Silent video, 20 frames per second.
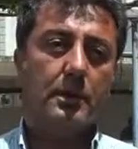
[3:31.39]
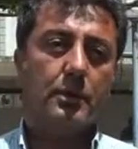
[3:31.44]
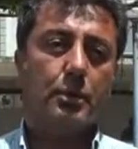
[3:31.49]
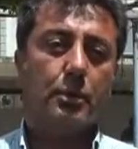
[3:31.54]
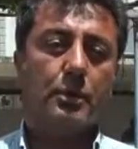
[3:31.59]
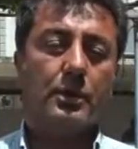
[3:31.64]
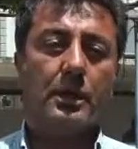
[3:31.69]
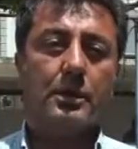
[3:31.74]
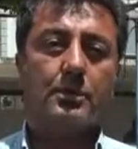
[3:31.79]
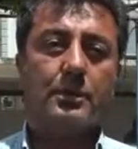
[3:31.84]

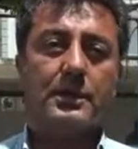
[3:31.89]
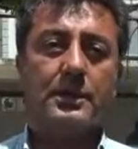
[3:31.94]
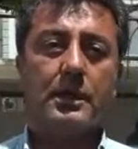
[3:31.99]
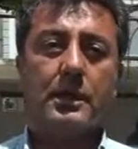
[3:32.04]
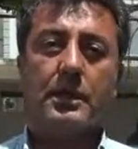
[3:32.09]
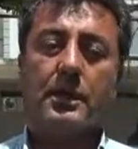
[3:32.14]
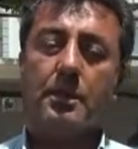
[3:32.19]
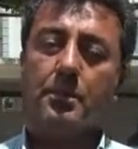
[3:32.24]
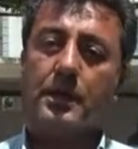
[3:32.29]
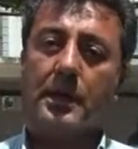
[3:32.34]
Gönderemezsek
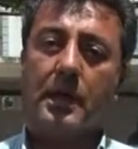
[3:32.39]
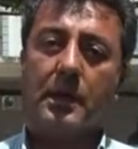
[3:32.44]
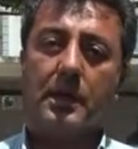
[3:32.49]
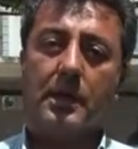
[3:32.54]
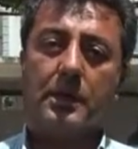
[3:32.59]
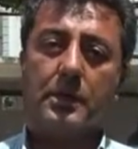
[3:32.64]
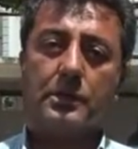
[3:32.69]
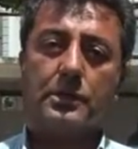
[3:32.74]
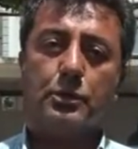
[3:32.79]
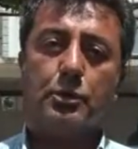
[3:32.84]
adam kendi
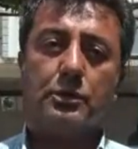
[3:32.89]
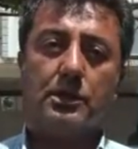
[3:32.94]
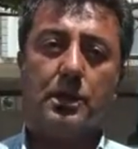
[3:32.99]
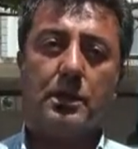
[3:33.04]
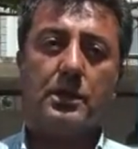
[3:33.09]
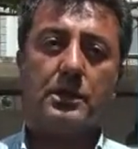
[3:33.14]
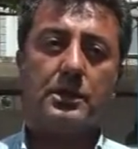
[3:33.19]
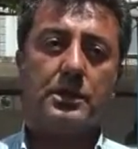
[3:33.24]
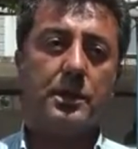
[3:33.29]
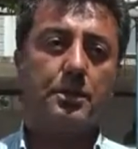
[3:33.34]
aracı, özel
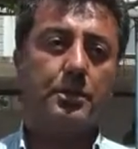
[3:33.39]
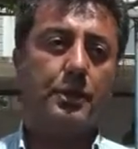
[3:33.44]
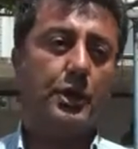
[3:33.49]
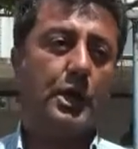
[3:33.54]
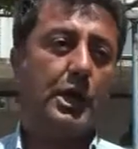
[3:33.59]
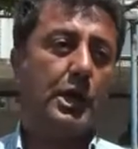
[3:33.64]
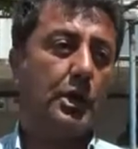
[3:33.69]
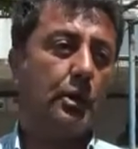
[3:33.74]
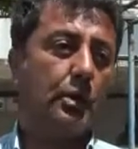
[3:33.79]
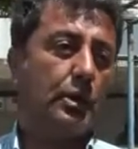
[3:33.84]
aracına
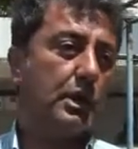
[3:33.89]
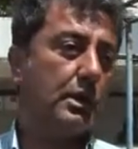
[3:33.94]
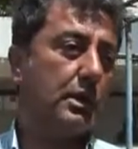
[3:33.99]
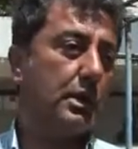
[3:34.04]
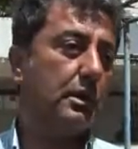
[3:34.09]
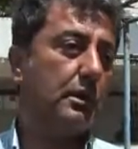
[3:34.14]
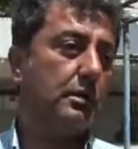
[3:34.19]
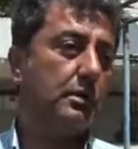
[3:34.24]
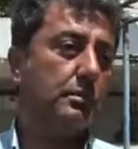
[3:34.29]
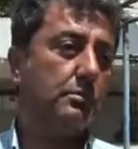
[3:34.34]
biniyor geliyor ya
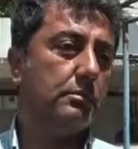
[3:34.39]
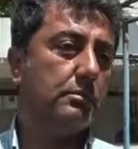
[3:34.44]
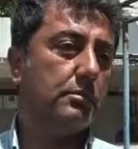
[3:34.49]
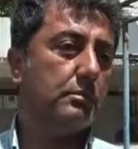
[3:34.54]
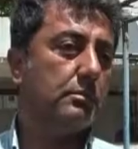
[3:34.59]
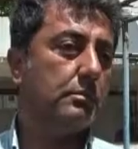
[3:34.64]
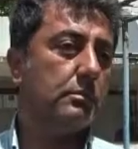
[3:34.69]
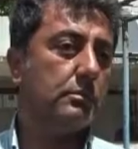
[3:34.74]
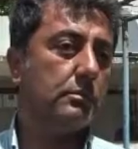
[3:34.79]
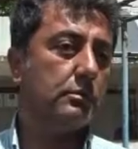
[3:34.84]
da
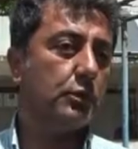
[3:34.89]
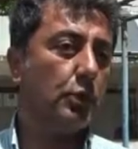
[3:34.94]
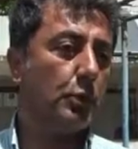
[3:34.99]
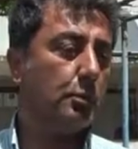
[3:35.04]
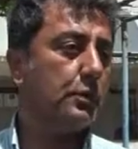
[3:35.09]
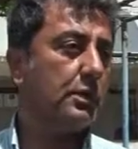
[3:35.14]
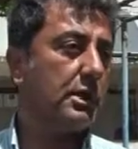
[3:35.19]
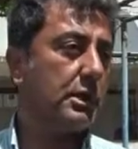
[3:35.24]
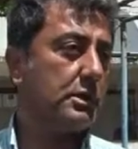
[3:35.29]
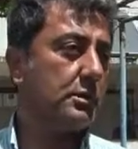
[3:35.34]

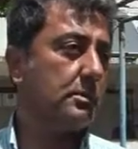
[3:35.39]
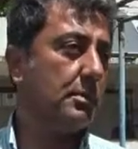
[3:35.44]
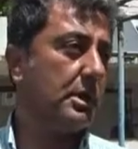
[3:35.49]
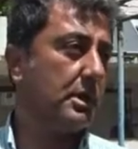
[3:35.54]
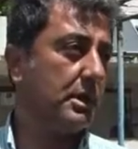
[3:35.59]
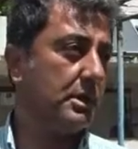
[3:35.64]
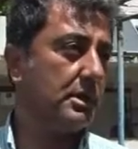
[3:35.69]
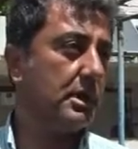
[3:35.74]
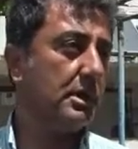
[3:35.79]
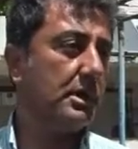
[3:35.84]
toplu taşıma
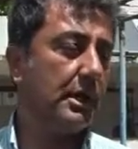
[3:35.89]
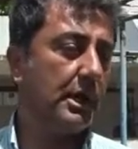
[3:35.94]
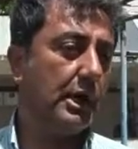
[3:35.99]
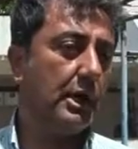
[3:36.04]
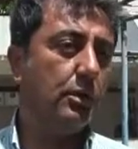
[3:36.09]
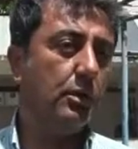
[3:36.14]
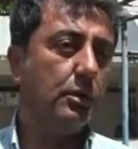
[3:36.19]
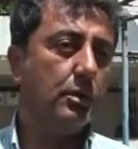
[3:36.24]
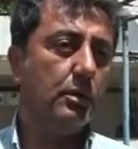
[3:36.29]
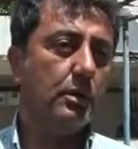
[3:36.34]
araçlarına
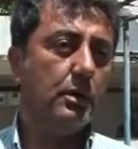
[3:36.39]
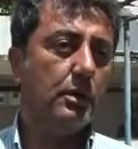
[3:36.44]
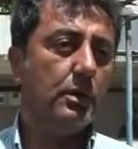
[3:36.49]
geliyor.